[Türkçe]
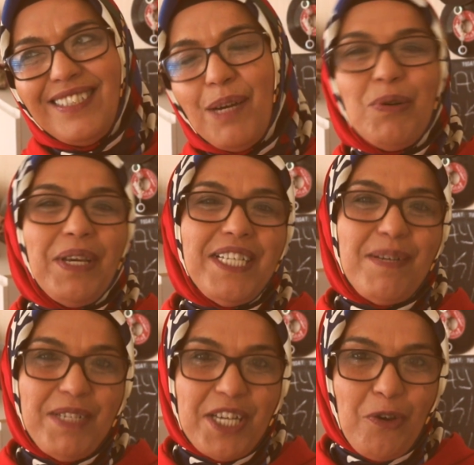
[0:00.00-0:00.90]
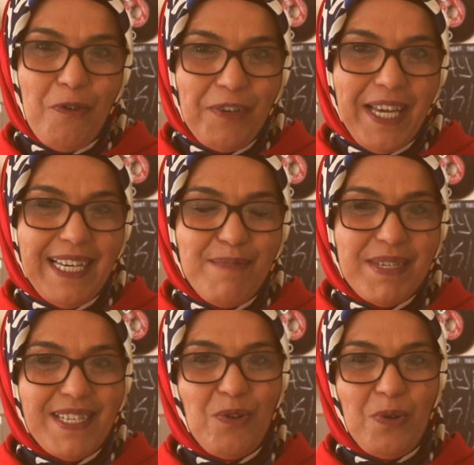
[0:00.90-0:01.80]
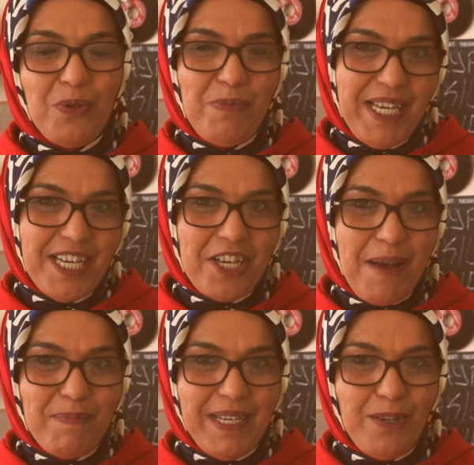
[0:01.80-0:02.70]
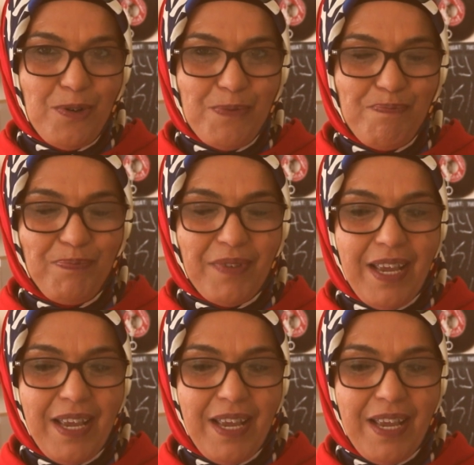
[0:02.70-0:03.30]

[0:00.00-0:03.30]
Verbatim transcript: çabuk geçebilecek öfkelerimizin olduğu bir yaşam diliyorum.